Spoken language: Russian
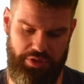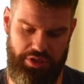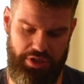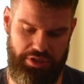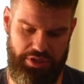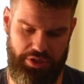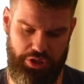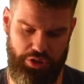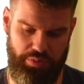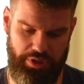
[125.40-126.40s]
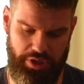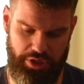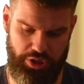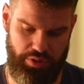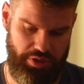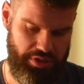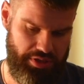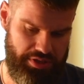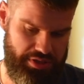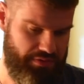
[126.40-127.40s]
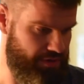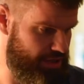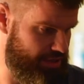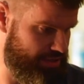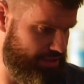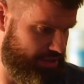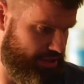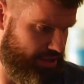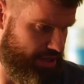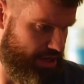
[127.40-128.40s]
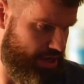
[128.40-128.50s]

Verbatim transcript: Есть еще приложуха, называется